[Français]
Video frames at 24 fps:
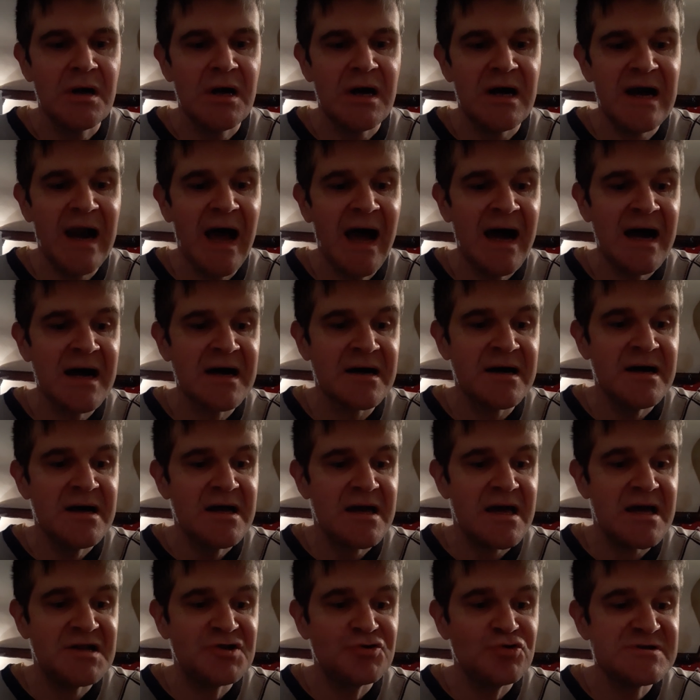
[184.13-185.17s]
L'art
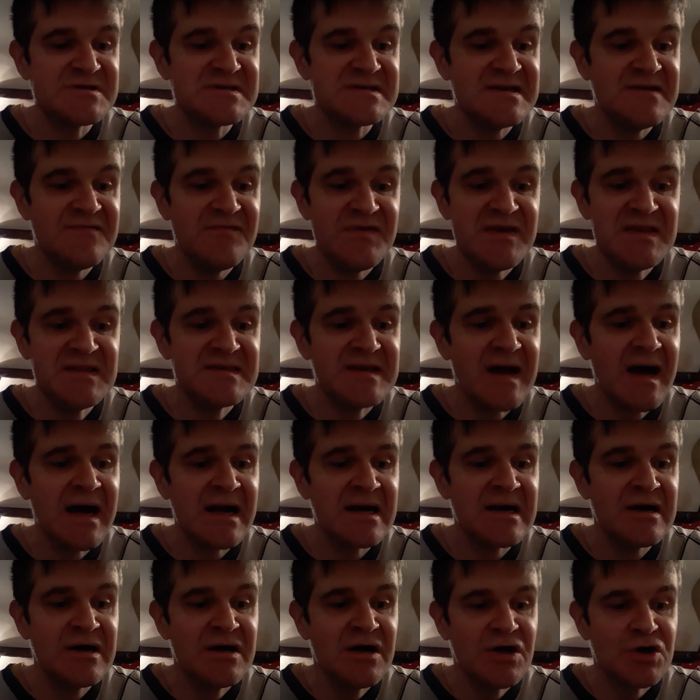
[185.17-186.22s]
est aussi
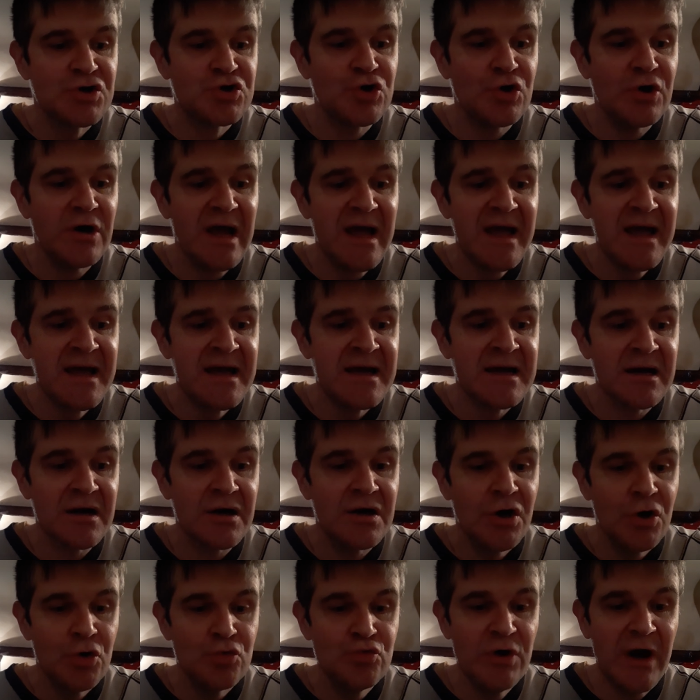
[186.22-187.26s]
vital que
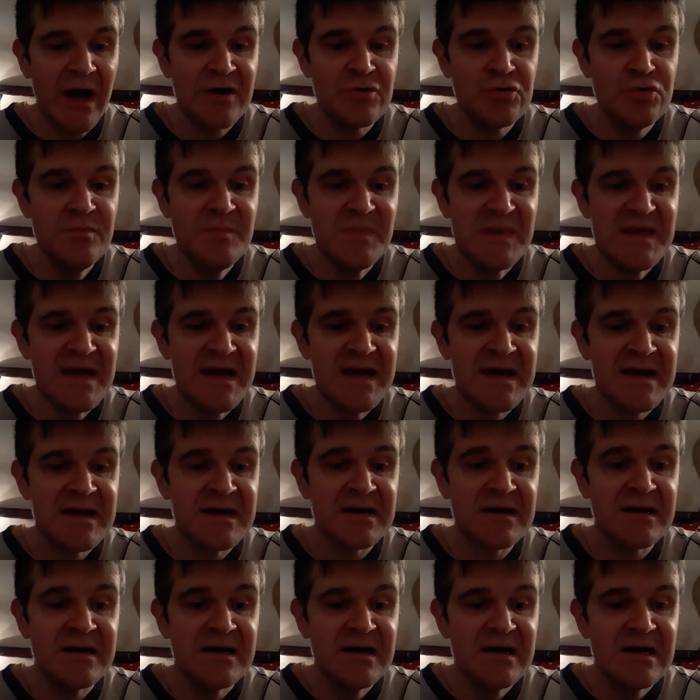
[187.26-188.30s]
l'air ou la
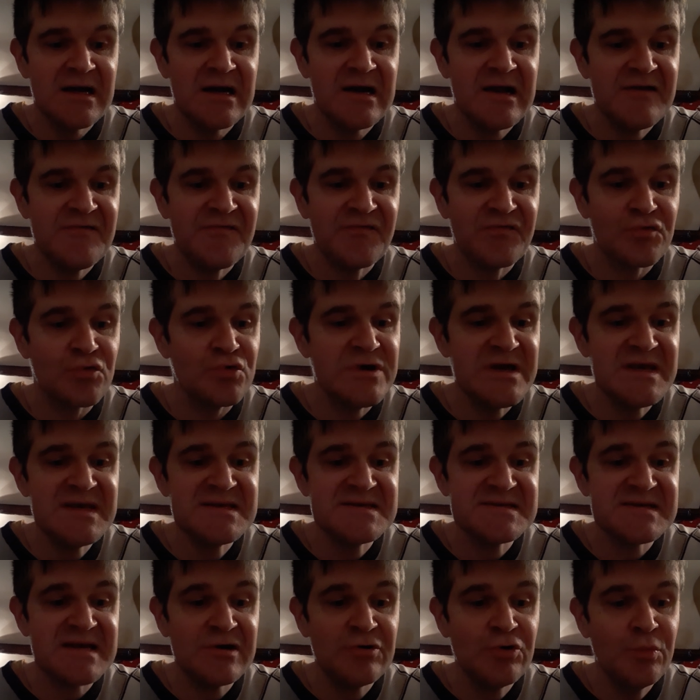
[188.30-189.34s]
lumière, les
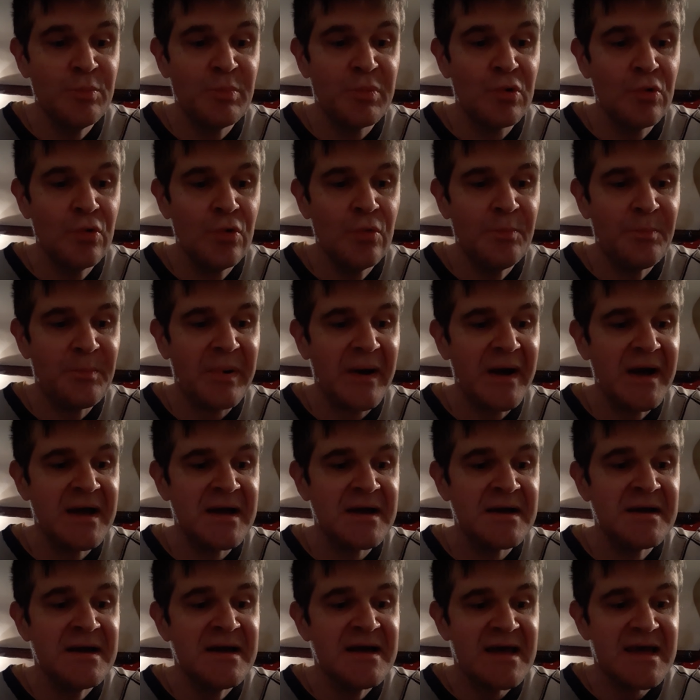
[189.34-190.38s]
fruits et le bon
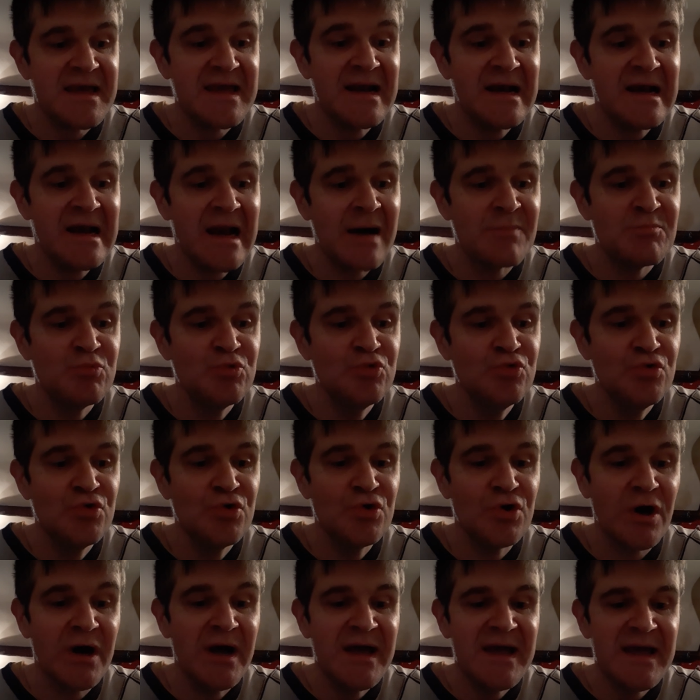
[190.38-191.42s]
pain, et
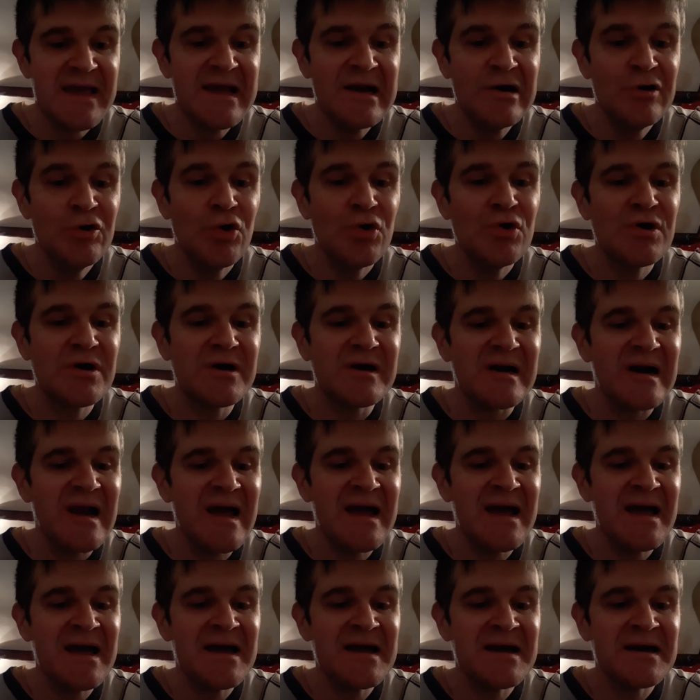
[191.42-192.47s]
l'amour et l'eau
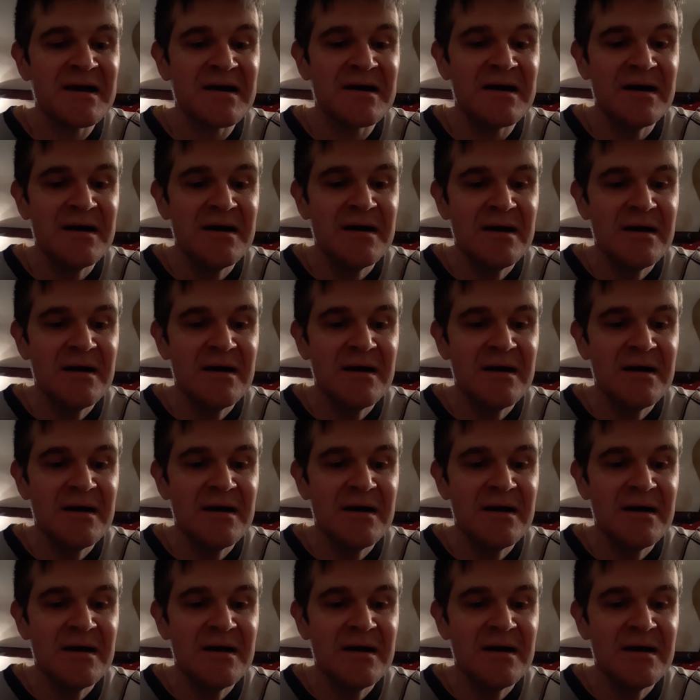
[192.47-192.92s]
claire,